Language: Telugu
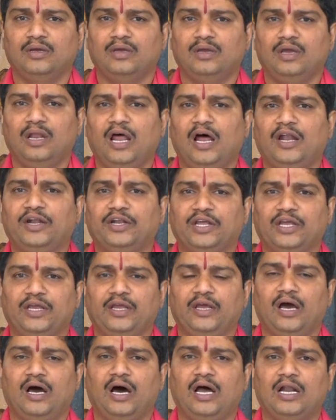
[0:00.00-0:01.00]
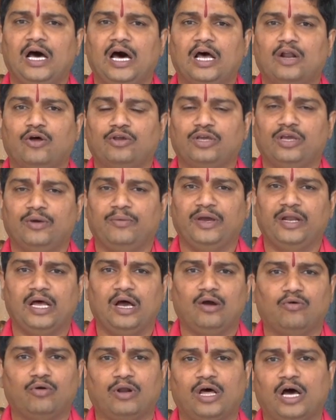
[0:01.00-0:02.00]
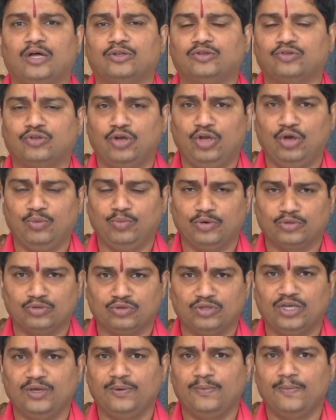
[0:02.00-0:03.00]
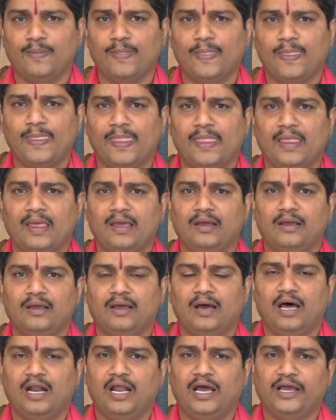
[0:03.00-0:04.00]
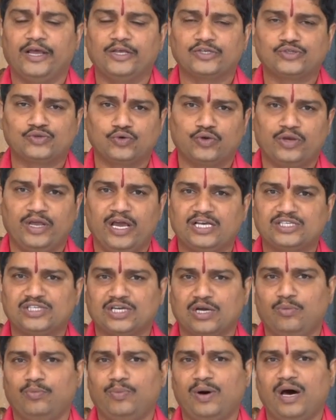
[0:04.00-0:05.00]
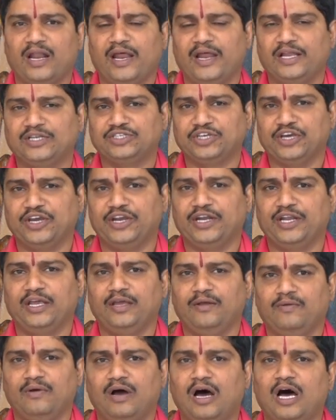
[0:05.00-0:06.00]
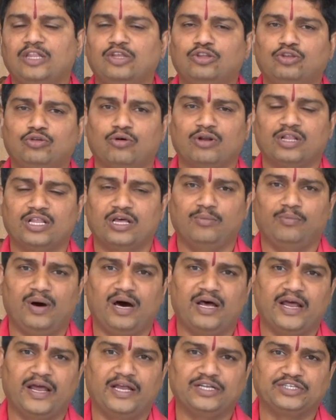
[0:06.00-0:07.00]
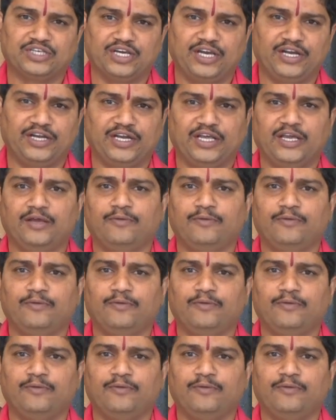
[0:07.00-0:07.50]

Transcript: ఎలాంటి అనారోగ్యమైనా కూడా తొలగిపోతుంది అలాగే సూర్యాష్టకం పారాయణ చేయండి ఆదిత్య హృదయం పారాయణ చేయండి